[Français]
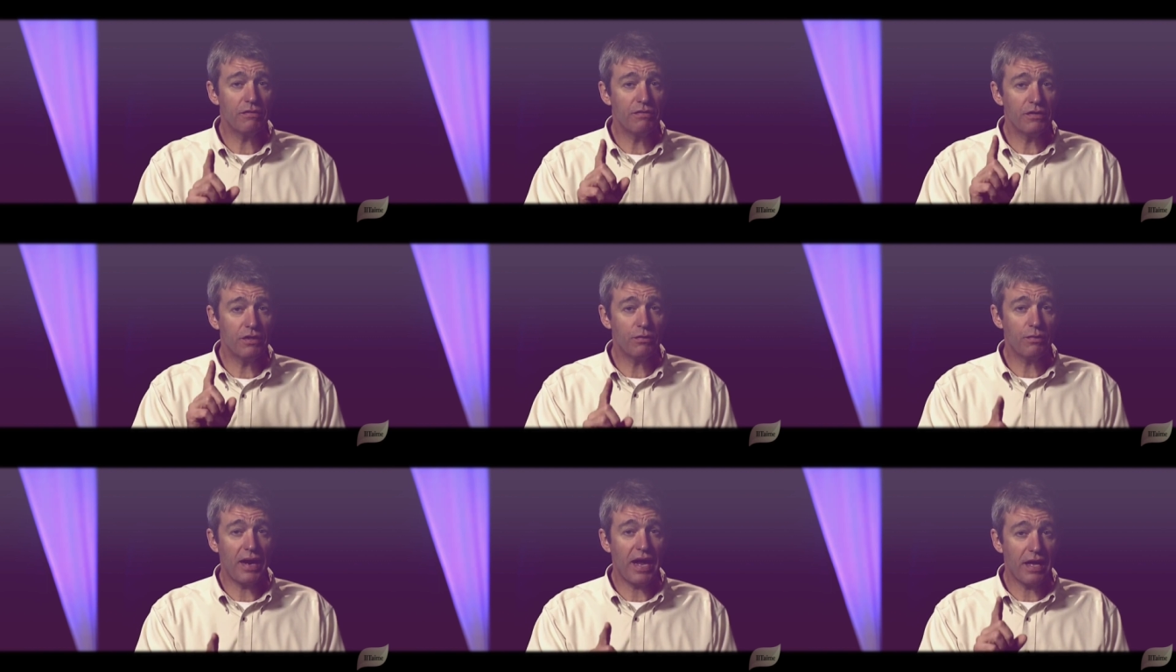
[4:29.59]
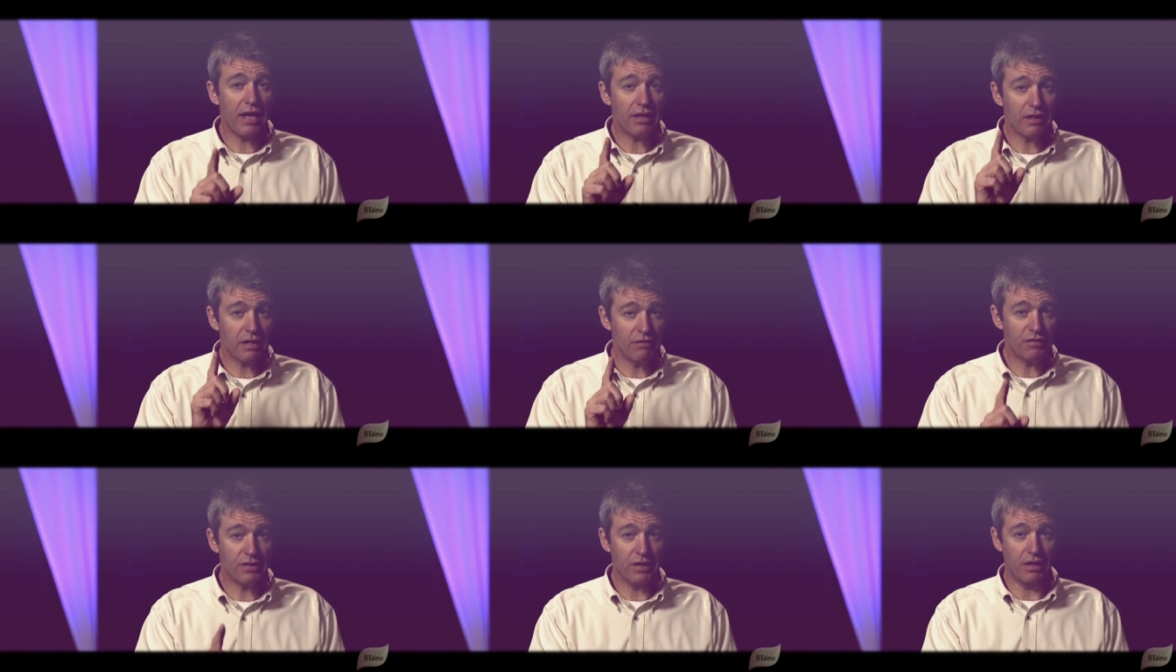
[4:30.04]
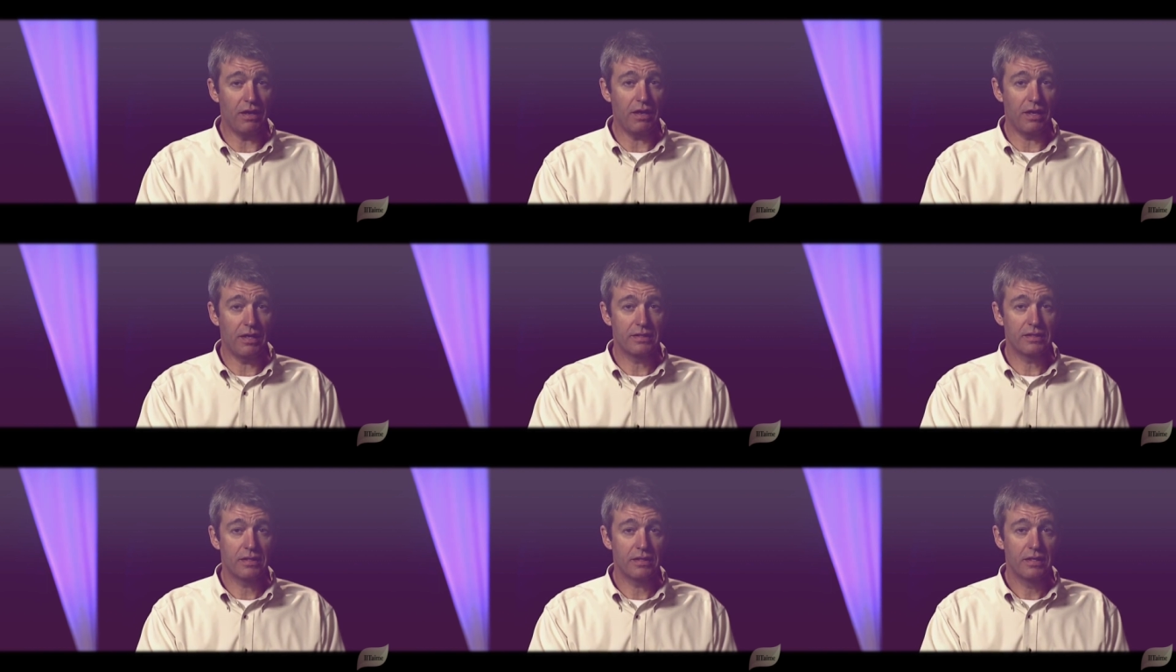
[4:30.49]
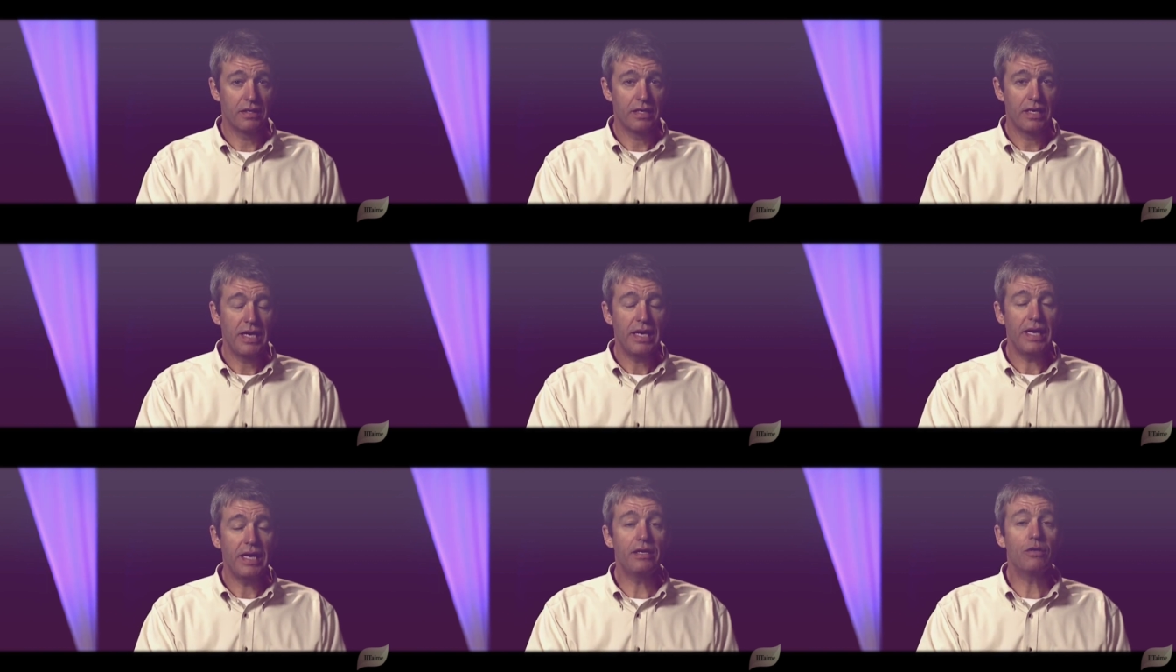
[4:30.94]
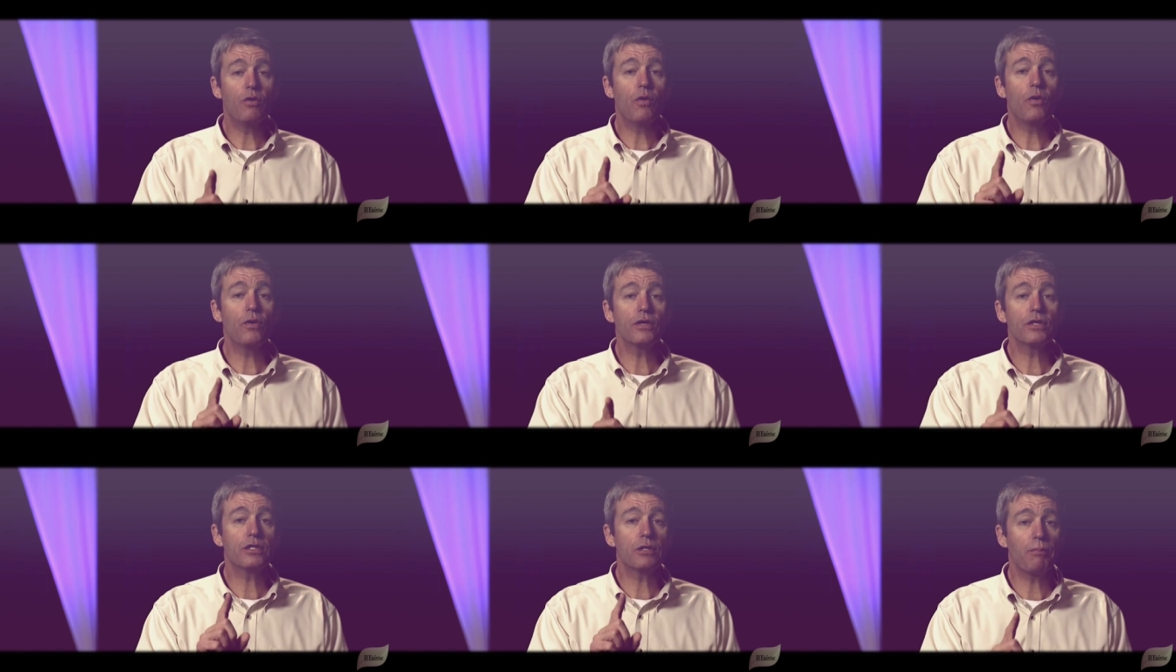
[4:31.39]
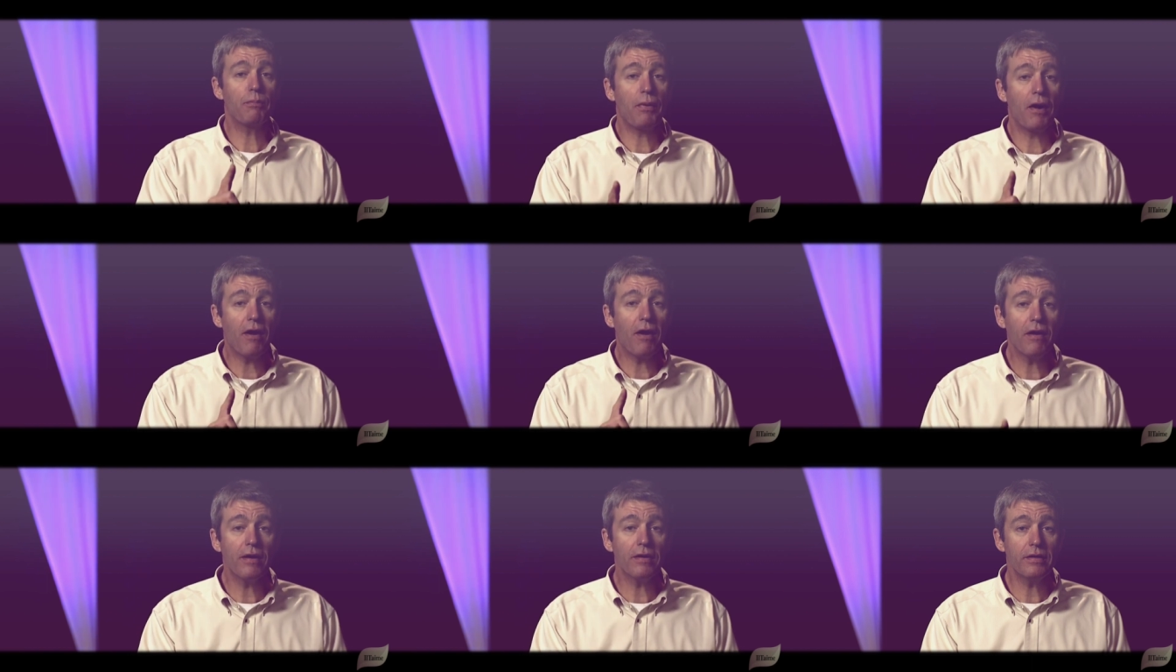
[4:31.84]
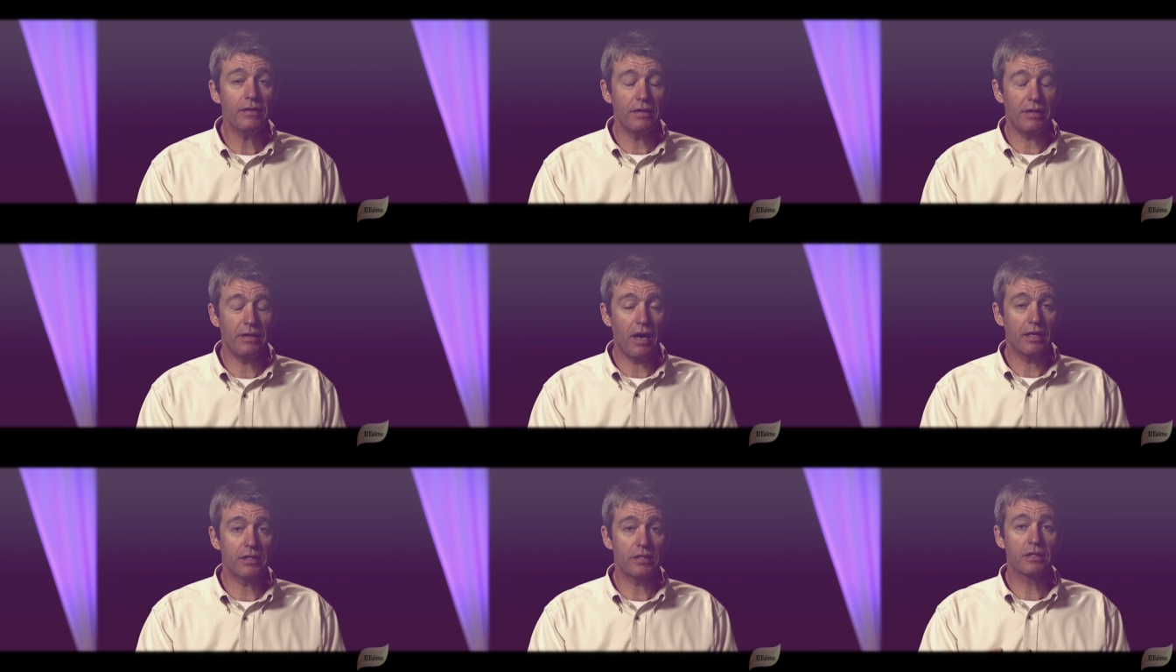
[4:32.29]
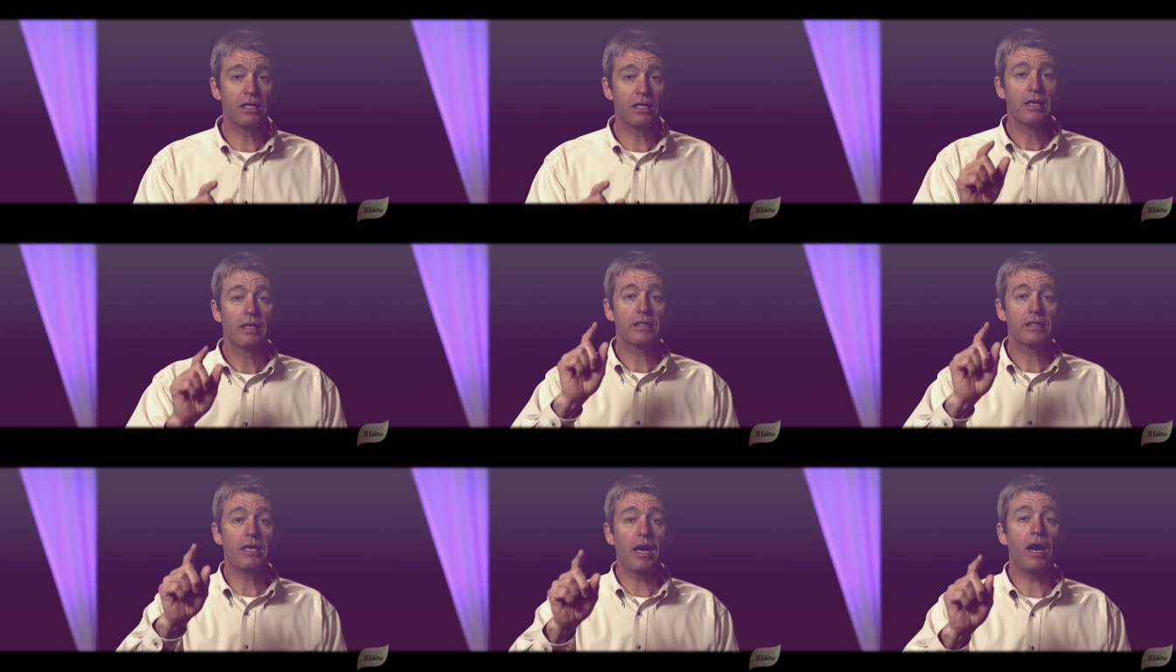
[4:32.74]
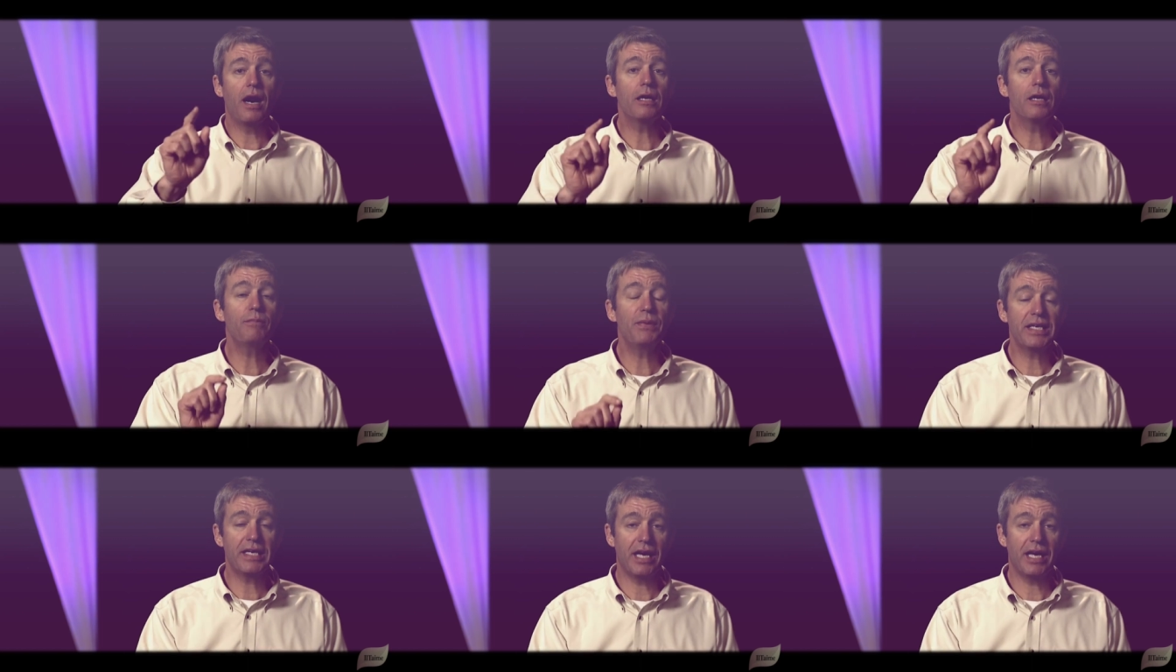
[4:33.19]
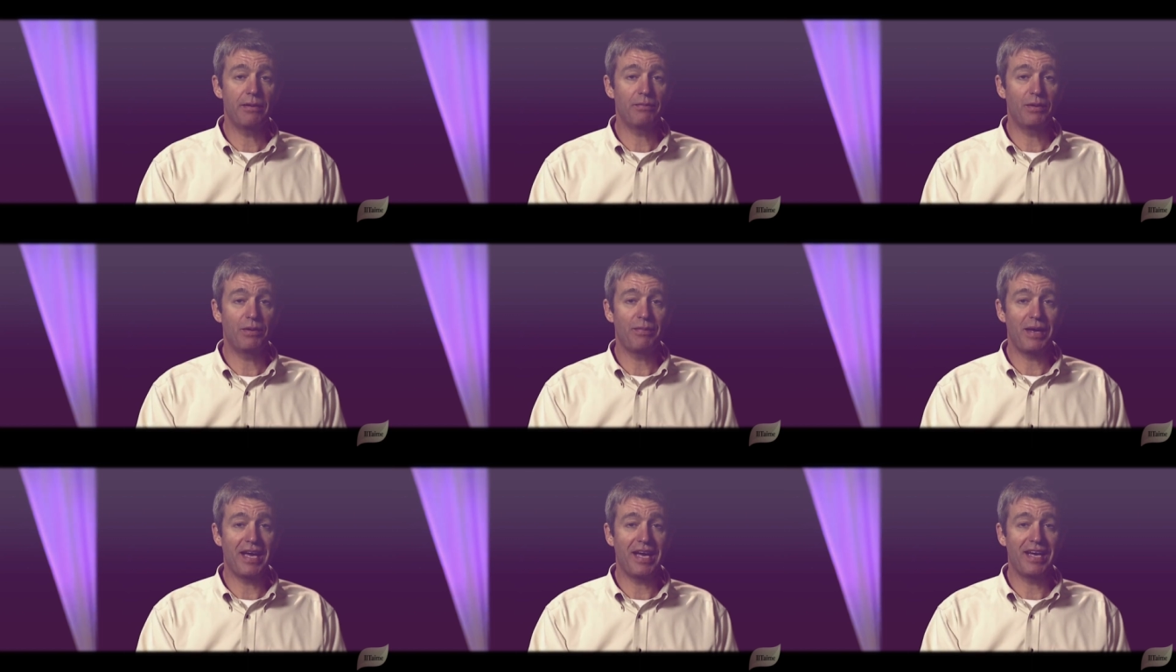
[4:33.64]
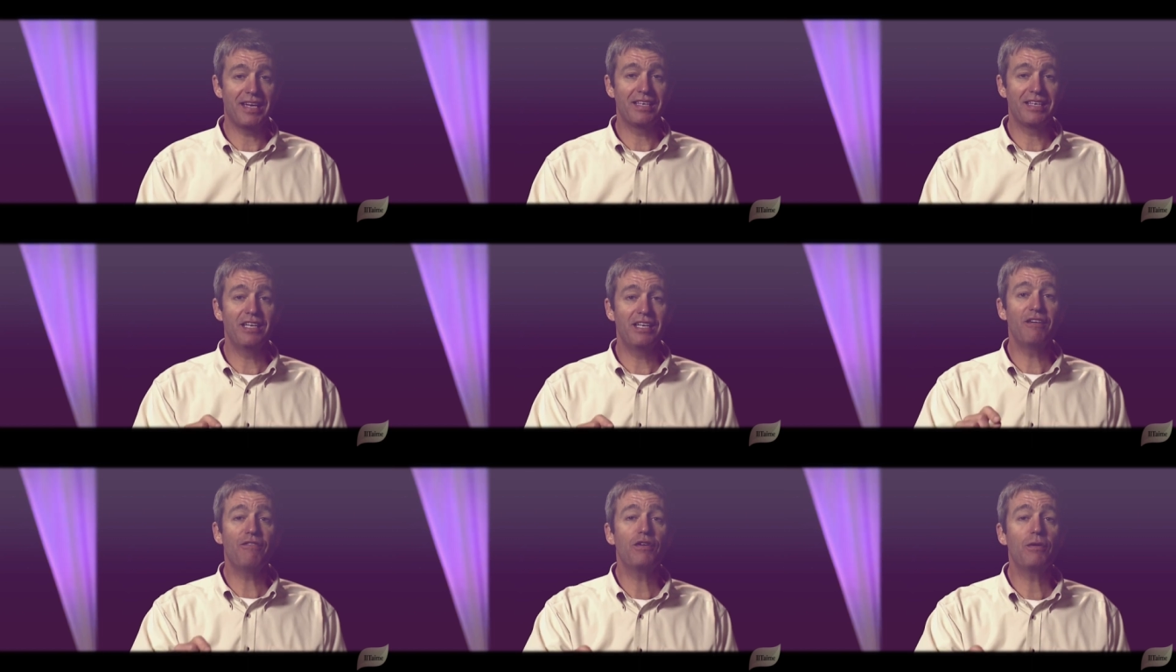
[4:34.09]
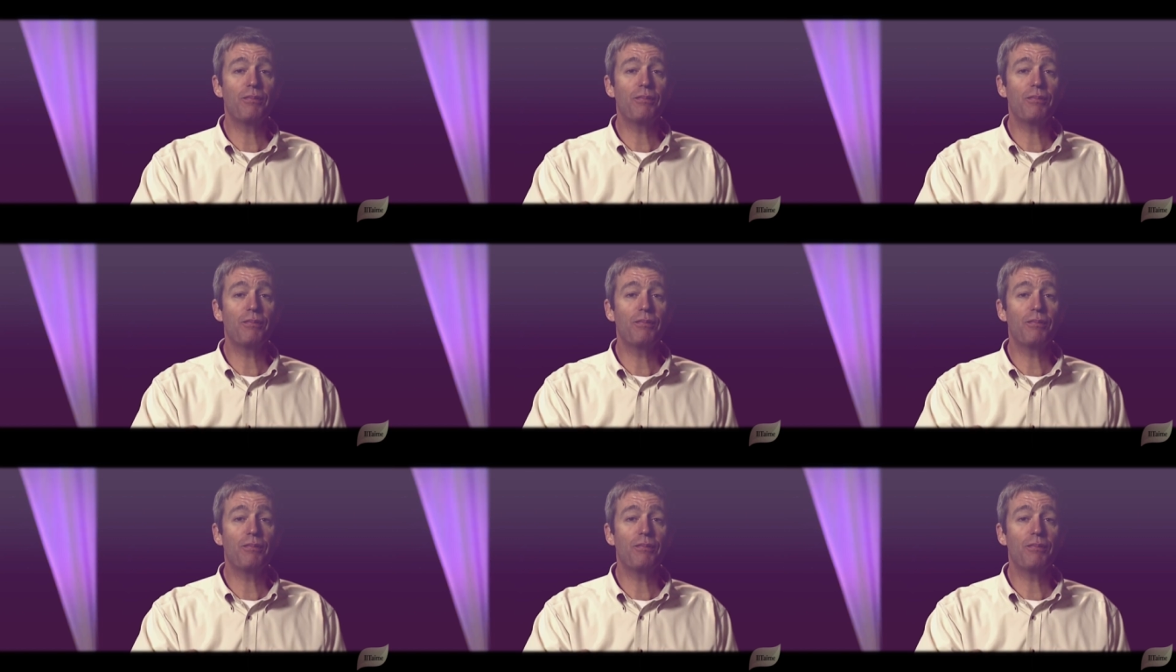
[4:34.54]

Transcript: Nous méritons la colère de Dieu. Afin de nous pardonner, Dieu est devenu un homme.